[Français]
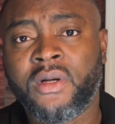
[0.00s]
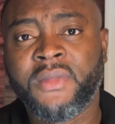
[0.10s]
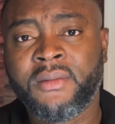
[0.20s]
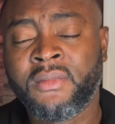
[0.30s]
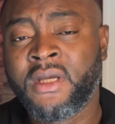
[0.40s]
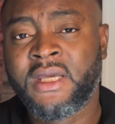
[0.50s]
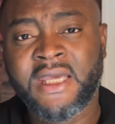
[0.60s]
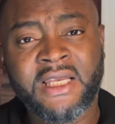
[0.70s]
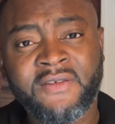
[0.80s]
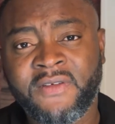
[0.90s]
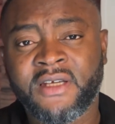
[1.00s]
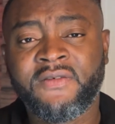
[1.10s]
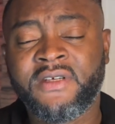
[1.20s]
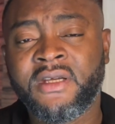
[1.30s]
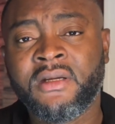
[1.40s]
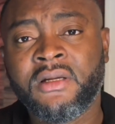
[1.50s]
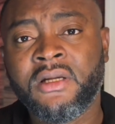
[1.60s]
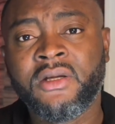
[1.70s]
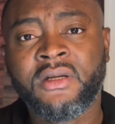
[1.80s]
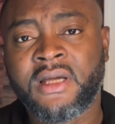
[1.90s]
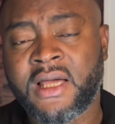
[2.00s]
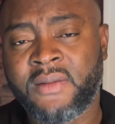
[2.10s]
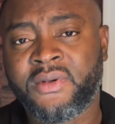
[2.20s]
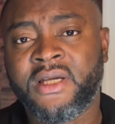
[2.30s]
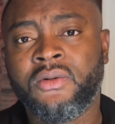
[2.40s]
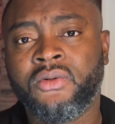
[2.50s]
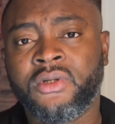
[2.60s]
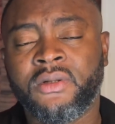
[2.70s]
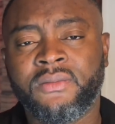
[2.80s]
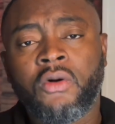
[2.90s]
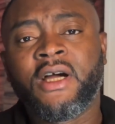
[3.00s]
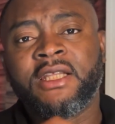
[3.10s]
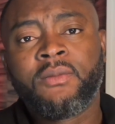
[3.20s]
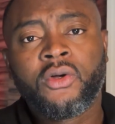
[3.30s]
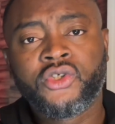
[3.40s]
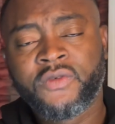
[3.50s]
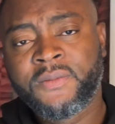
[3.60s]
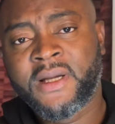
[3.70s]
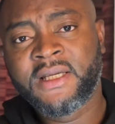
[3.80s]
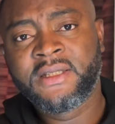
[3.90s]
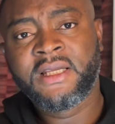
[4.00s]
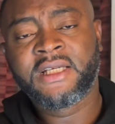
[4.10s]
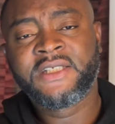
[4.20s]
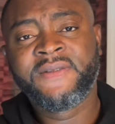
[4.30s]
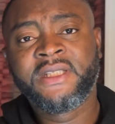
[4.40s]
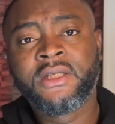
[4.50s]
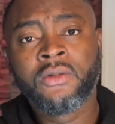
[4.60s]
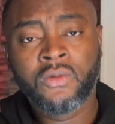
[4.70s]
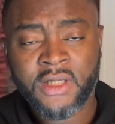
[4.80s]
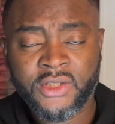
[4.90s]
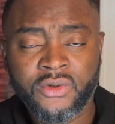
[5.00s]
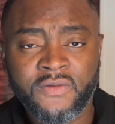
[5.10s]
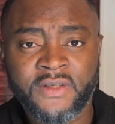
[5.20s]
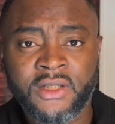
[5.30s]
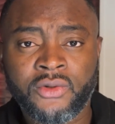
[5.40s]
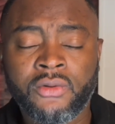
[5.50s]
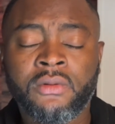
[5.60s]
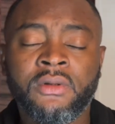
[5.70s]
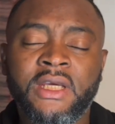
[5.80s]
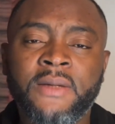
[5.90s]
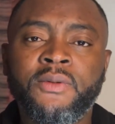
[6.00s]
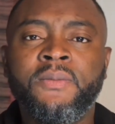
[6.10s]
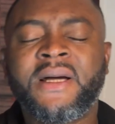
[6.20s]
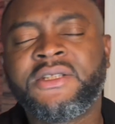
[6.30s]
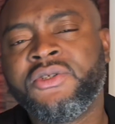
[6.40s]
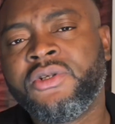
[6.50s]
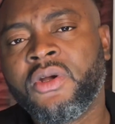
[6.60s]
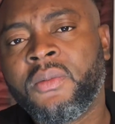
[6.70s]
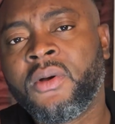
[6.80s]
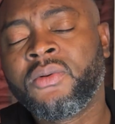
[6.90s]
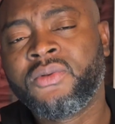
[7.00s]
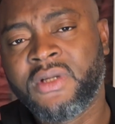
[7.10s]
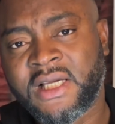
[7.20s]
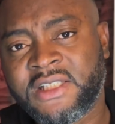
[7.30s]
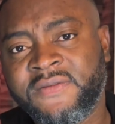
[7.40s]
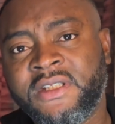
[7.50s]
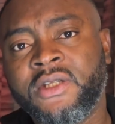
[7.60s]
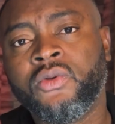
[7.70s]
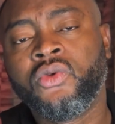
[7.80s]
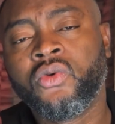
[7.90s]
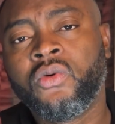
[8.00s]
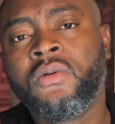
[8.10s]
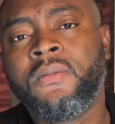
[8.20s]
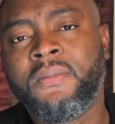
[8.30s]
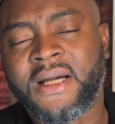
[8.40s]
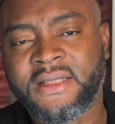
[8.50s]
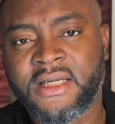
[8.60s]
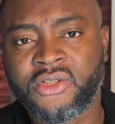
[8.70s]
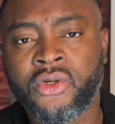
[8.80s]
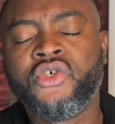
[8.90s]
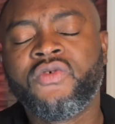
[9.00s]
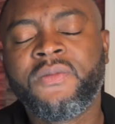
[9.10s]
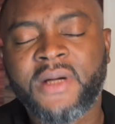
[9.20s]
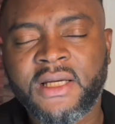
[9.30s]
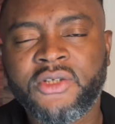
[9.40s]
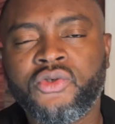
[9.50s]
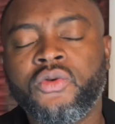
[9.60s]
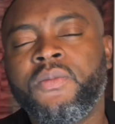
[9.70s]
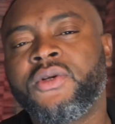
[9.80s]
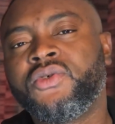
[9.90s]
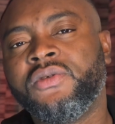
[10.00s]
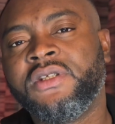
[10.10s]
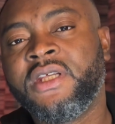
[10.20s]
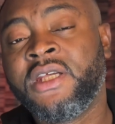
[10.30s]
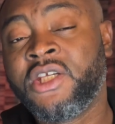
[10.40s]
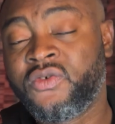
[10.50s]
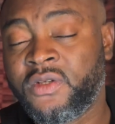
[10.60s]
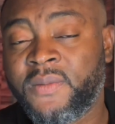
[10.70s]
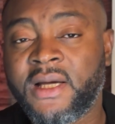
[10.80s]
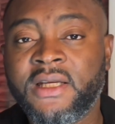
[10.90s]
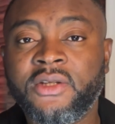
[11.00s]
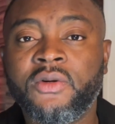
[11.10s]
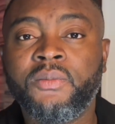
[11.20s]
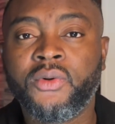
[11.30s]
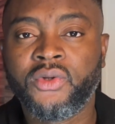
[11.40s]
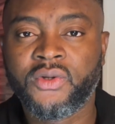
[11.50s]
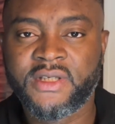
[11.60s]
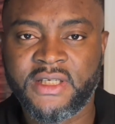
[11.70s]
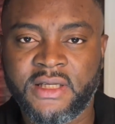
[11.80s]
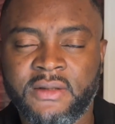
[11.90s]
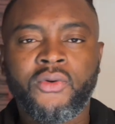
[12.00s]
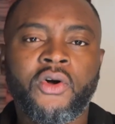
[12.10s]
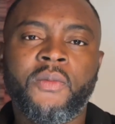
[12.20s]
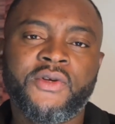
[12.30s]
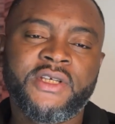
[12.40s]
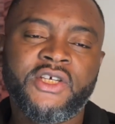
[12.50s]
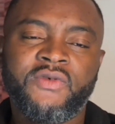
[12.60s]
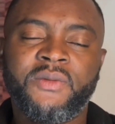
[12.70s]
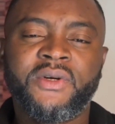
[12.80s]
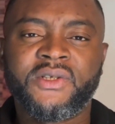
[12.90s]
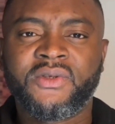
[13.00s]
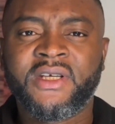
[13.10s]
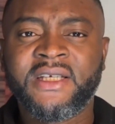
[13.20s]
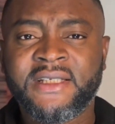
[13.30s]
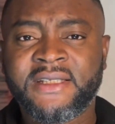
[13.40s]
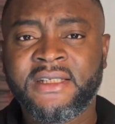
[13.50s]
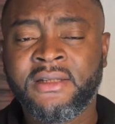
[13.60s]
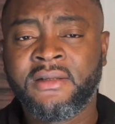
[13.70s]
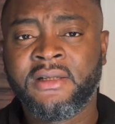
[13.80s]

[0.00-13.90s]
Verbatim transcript: toi-même et à les vérifier l'un après l'autre. Concrètement, je vais te parler de l'activité de location de véhicules et plus particulièrement de l'activité d'auto partage. Je vais te parler d'une opportunité et je vais te parler d'un potentiel. Pour commencer, je vais te présenter ici